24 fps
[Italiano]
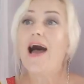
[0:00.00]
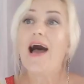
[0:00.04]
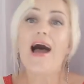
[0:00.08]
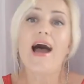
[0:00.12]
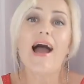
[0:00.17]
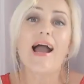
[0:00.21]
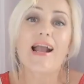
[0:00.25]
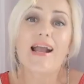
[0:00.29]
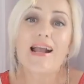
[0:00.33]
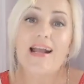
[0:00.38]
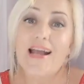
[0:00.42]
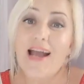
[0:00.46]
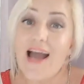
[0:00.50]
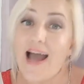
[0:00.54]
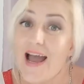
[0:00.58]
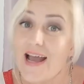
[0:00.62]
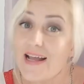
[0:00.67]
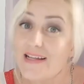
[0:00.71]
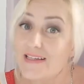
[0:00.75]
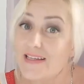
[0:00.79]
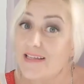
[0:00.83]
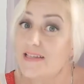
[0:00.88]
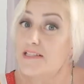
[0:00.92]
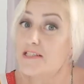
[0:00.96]

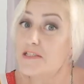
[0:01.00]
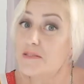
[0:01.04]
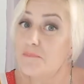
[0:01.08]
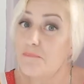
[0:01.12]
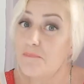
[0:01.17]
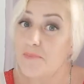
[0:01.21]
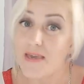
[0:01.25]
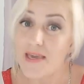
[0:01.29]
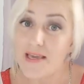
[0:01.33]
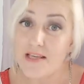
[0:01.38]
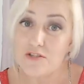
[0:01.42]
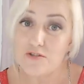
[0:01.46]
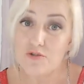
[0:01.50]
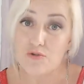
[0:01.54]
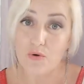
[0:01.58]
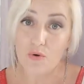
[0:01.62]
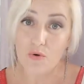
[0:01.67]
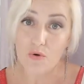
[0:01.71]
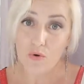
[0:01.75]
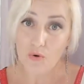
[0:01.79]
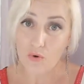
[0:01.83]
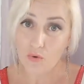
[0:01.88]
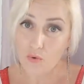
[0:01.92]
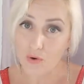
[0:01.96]
Accade
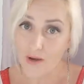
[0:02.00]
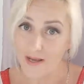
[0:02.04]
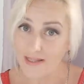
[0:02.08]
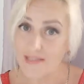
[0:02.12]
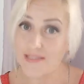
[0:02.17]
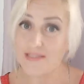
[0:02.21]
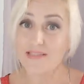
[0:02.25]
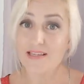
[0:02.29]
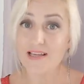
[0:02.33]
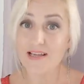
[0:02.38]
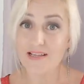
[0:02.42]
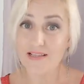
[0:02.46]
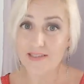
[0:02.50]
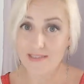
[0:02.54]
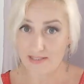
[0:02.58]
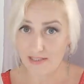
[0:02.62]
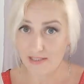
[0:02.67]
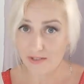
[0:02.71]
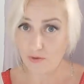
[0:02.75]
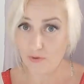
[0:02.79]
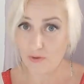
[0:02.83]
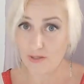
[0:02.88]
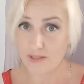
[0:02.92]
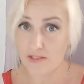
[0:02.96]
spesso questa
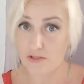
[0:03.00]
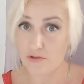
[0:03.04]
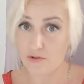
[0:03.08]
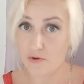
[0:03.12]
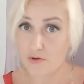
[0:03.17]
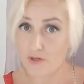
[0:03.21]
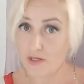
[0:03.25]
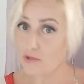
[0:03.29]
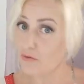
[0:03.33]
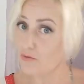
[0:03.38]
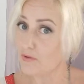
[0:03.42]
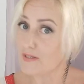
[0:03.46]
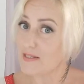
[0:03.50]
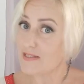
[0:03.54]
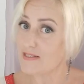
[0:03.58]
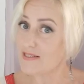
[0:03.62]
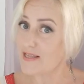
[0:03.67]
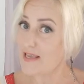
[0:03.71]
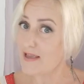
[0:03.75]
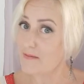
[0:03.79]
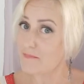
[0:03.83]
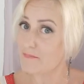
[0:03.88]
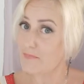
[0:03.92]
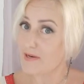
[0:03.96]
situazione, non è
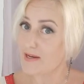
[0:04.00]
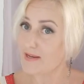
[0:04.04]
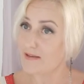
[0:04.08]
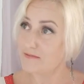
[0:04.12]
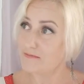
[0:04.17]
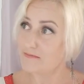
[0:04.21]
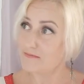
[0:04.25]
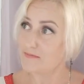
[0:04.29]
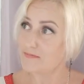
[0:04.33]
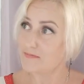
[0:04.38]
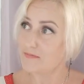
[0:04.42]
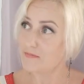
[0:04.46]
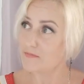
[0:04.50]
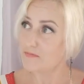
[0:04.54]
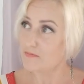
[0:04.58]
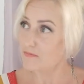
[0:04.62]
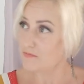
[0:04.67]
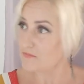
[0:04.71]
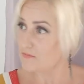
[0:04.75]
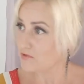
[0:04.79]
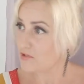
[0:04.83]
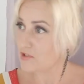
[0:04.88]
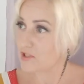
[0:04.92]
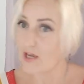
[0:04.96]
sempre,
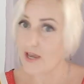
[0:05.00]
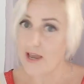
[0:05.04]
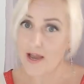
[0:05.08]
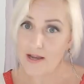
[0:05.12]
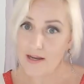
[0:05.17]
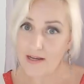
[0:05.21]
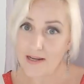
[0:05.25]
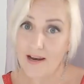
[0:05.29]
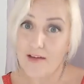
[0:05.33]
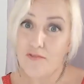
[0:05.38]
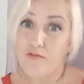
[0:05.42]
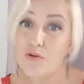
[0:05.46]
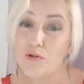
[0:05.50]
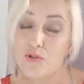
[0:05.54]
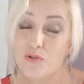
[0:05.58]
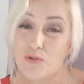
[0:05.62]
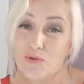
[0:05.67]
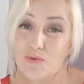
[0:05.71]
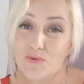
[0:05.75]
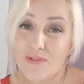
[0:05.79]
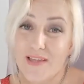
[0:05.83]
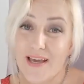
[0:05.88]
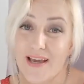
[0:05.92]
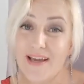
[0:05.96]
c'è anche la
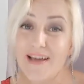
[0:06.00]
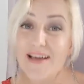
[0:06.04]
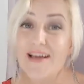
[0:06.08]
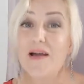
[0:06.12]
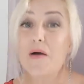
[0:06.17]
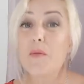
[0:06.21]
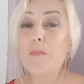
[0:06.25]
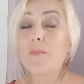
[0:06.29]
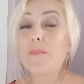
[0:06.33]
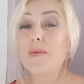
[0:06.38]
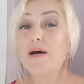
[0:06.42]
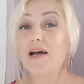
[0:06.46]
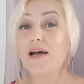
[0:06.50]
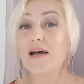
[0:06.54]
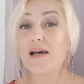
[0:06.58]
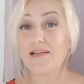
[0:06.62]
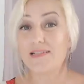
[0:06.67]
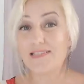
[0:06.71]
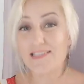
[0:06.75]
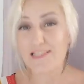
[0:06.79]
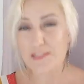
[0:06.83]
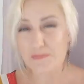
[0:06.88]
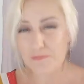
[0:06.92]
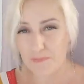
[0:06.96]
fortuna,
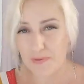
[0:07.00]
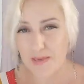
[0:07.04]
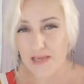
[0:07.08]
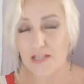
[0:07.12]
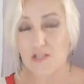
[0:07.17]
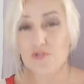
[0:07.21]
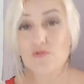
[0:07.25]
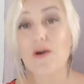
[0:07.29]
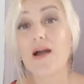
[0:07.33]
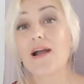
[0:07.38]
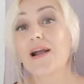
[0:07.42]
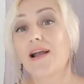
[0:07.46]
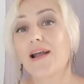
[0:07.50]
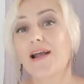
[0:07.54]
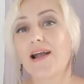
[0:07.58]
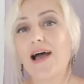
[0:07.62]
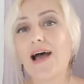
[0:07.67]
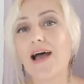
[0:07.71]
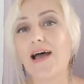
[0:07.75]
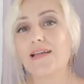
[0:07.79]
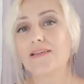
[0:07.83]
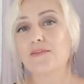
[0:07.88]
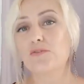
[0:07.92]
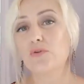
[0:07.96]
ma spesso
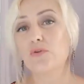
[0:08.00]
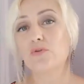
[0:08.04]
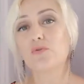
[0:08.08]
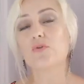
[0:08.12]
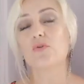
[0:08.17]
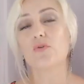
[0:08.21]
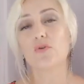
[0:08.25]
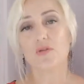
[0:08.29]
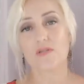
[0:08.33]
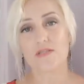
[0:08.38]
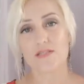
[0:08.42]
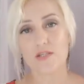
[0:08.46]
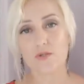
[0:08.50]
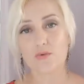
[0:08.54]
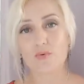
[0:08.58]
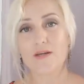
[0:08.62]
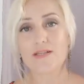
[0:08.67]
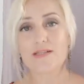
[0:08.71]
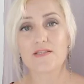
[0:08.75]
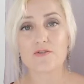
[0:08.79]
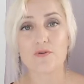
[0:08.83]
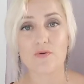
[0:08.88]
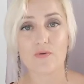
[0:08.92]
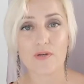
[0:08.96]
accadono
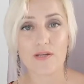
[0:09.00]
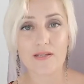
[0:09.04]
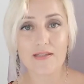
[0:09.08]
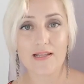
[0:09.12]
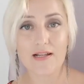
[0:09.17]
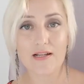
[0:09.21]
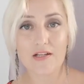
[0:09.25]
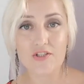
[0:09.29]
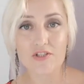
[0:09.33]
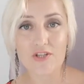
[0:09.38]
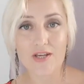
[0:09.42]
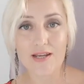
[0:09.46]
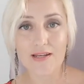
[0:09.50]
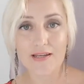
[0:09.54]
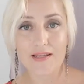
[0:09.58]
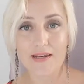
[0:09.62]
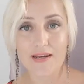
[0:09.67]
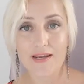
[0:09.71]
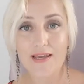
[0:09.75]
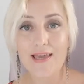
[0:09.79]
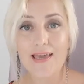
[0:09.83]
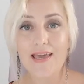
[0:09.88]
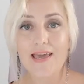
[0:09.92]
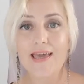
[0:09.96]
situazioni del
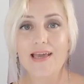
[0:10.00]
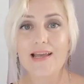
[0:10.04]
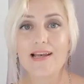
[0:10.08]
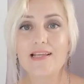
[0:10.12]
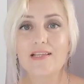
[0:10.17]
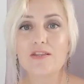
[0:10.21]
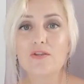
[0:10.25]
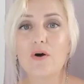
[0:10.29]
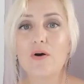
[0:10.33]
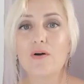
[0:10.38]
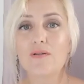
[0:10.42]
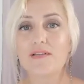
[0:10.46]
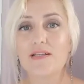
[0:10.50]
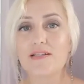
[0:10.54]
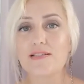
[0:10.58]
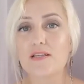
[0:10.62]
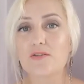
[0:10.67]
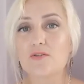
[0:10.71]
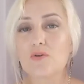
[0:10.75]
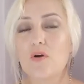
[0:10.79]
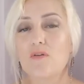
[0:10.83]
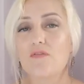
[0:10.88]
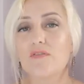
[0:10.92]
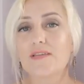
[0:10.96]
genere e le donne
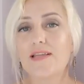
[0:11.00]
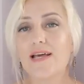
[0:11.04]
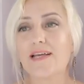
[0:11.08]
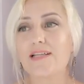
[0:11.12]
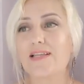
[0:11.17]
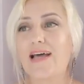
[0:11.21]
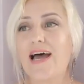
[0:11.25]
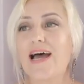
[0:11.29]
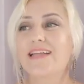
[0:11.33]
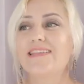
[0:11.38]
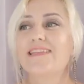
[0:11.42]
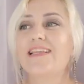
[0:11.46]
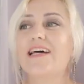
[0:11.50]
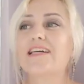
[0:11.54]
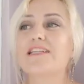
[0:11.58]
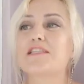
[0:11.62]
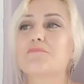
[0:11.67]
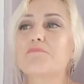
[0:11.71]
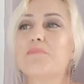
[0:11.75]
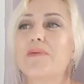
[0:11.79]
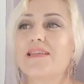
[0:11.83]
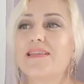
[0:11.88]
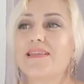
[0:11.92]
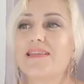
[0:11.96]
si trovano ad
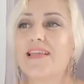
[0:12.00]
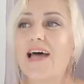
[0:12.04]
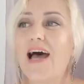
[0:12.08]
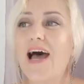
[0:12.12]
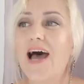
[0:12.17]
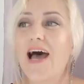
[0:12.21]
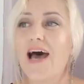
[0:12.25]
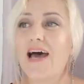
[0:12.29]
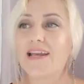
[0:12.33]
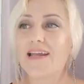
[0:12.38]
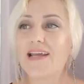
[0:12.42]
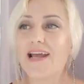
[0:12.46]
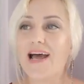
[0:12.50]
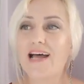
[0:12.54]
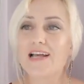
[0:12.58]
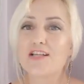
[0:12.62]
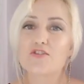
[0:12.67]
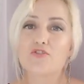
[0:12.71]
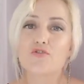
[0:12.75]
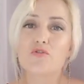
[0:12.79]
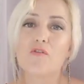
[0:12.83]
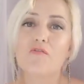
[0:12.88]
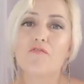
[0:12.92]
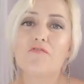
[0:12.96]
aspettare, a
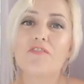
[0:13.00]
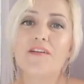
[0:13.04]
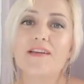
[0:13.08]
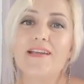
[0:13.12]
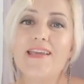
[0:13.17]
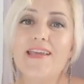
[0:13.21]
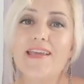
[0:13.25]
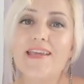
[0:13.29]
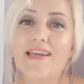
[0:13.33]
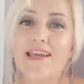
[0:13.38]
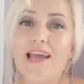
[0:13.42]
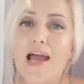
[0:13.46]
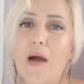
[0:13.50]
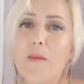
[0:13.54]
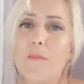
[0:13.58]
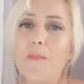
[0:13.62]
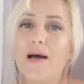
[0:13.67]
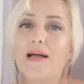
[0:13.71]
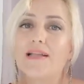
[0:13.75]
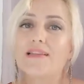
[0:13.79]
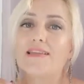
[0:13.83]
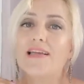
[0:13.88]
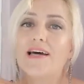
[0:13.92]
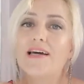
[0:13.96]
soffrire, a
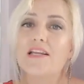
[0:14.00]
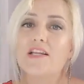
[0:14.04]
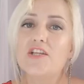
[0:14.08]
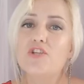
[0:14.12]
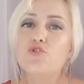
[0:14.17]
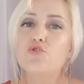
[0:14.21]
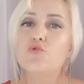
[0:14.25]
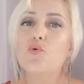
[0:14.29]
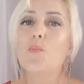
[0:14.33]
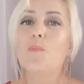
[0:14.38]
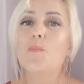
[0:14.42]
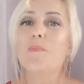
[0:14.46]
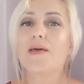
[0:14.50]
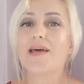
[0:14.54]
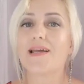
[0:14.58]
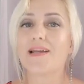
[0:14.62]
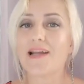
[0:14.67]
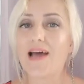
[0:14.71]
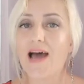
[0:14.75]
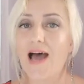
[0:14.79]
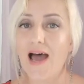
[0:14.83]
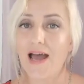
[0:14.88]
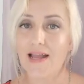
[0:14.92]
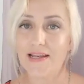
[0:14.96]
mandare giù per
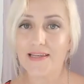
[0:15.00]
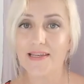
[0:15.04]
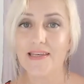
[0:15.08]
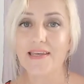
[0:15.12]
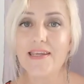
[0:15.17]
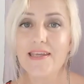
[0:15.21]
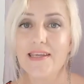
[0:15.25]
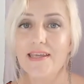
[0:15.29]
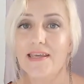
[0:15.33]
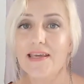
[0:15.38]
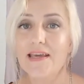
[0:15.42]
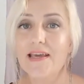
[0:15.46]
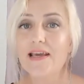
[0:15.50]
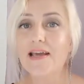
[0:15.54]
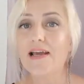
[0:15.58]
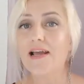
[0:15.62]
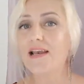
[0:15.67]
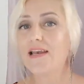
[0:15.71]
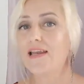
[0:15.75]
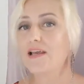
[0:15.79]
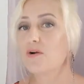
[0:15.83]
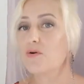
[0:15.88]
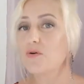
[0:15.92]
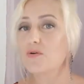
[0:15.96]
anni
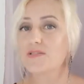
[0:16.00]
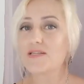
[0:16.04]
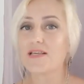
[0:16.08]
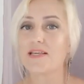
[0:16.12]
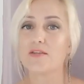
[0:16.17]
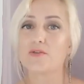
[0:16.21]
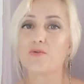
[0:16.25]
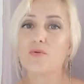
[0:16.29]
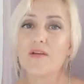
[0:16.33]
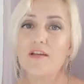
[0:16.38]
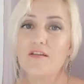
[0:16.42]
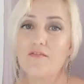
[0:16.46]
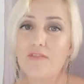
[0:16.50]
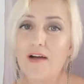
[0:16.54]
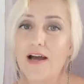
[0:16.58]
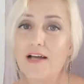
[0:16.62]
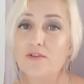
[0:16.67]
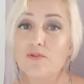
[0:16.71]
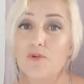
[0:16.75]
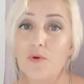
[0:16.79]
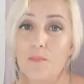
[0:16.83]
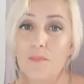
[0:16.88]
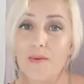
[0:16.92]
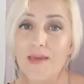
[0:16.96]
le cose che non gli
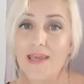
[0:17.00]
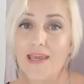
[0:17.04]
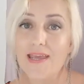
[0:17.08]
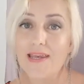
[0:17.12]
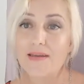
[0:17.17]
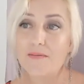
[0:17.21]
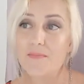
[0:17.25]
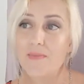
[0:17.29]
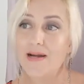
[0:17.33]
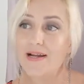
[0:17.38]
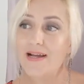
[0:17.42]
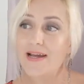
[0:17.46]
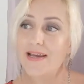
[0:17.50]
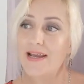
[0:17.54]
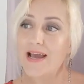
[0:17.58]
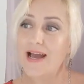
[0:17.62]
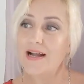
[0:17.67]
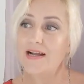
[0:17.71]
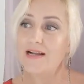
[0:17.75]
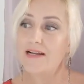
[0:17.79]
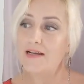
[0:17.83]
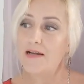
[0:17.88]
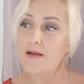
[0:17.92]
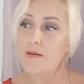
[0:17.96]
vanno bene, magari
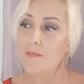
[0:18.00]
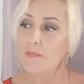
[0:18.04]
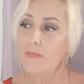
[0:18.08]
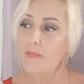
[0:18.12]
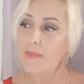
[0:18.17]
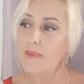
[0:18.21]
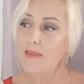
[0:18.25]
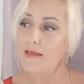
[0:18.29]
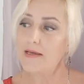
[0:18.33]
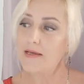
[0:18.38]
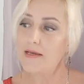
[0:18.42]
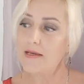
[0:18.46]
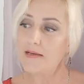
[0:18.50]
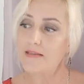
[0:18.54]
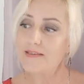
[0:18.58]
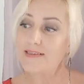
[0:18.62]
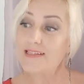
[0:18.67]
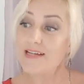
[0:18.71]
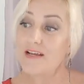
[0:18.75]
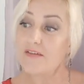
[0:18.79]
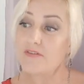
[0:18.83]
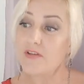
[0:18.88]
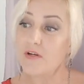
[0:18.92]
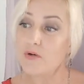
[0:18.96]
anche eh,
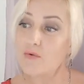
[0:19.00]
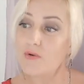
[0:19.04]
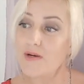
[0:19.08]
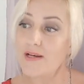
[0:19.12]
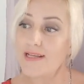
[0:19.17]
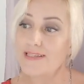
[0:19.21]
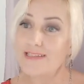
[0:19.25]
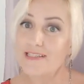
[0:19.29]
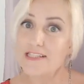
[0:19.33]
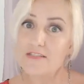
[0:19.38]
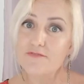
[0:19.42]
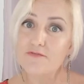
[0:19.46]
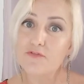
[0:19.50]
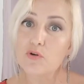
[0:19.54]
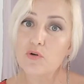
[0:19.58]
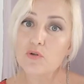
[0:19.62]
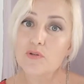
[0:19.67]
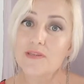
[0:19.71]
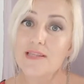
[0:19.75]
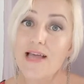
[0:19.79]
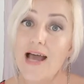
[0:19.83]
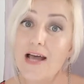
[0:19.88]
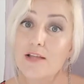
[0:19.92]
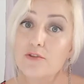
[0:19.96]
tra virgolette
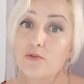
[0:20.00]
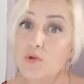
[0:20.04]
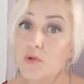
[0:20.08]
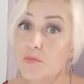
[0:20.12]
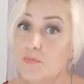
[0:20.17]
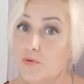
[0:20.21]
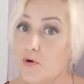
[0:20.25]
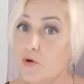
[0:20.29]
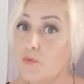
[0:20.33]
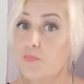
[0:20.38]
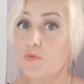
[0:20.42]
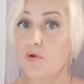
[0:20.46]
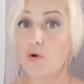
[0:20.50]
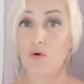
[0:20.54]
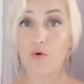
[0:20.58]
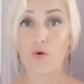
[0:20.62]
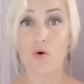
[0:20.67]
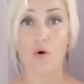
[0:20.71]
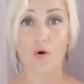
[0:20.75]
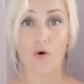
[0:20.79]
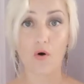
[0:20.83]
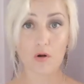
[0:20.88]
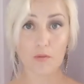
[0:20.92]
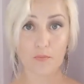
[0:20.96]
sfruttando il proprio
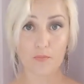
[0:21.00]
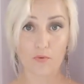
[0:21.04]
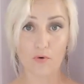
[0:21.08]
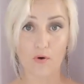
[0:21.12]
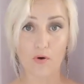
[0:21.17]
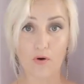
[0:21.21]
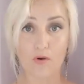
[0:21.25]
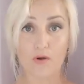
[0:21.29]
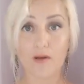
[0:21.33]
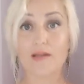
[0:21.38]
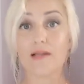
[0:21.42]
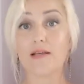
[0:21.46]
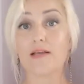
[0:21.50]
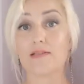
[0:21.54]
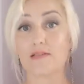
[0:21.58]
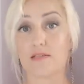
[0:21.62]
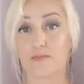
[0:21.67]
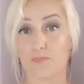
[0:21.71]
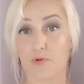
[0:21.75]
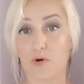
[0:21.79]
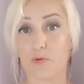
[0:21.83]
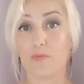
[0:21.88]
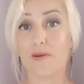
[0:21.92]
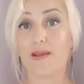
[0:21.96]
corpo, la
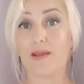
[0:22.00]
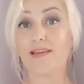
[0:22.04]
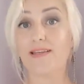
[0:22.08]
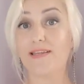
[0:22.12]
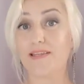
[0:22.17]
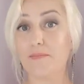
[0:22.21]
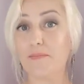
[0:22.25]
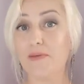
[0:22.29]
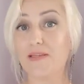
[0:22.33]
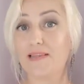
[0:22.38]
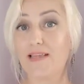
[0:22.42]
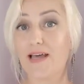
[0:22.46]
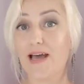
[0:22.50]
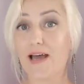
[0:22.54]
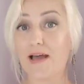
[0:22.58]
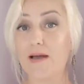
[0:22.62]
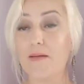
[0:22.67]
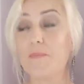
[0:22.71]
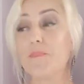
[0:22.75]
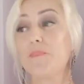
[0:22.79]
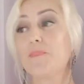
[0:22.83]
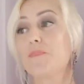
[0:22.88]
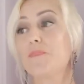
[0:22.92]
propria intimità,